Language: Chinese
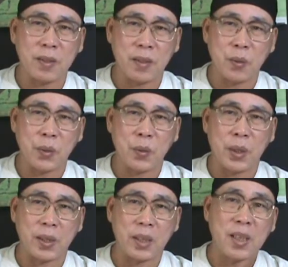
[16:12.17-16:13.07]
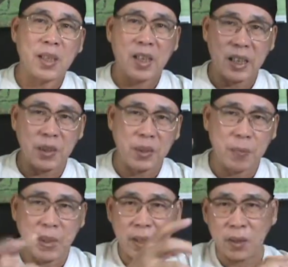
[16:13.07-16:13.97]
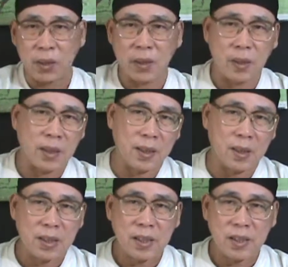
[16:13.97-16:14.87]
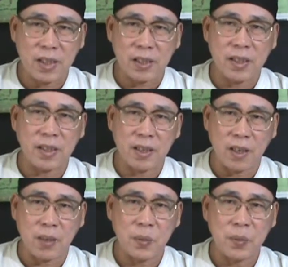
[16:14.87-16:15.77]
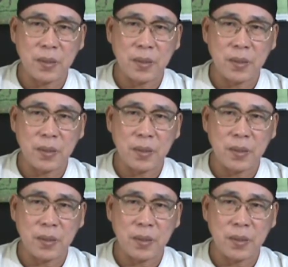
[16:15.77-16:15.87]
这些绘图软体很每个都很很价钱很高